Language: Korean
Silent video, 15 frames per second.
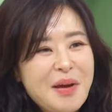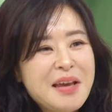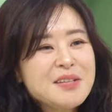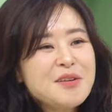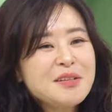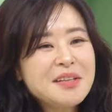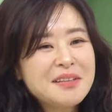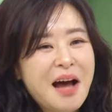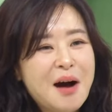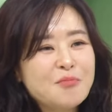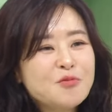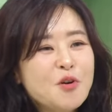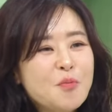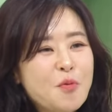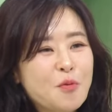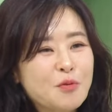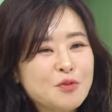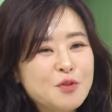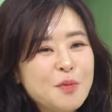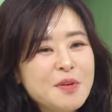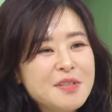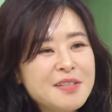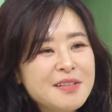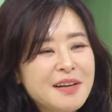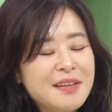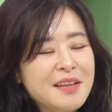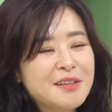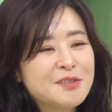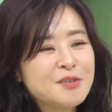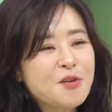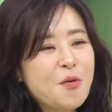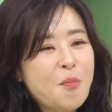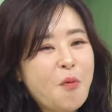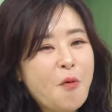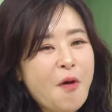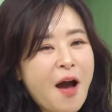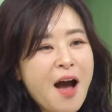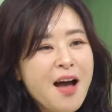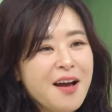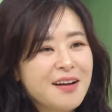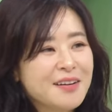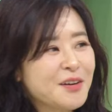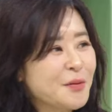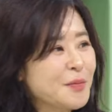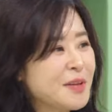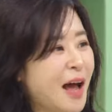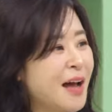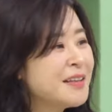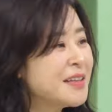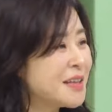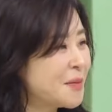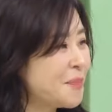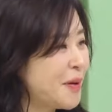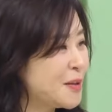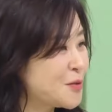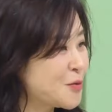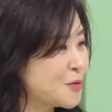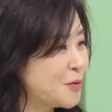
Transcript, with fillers: 매니저한테 다 물어보고 주변 지인한테 그거 뭐야? 그러면 다 대답해주고.